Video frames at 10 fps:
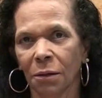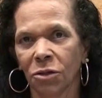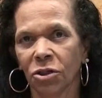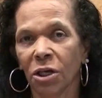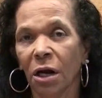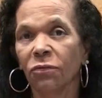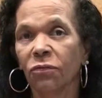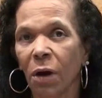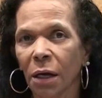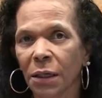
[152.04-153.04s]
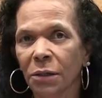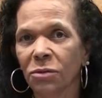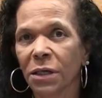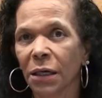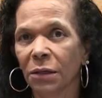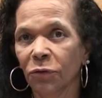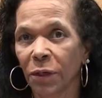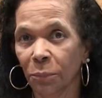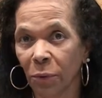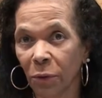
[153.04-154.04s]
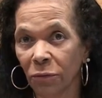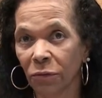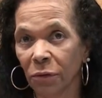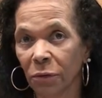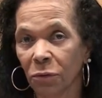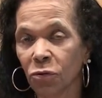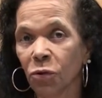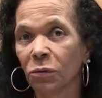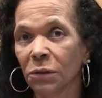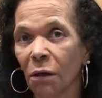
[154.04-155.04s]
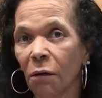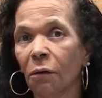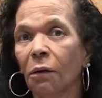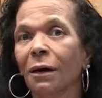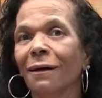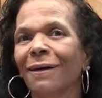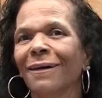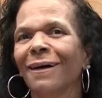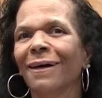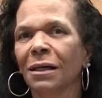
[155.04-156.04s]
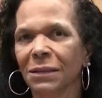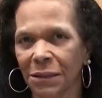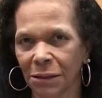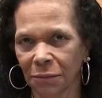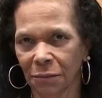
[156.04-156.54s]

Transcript: Chaque fois qu'il nous arrive une épreuve, nous sortons grandis.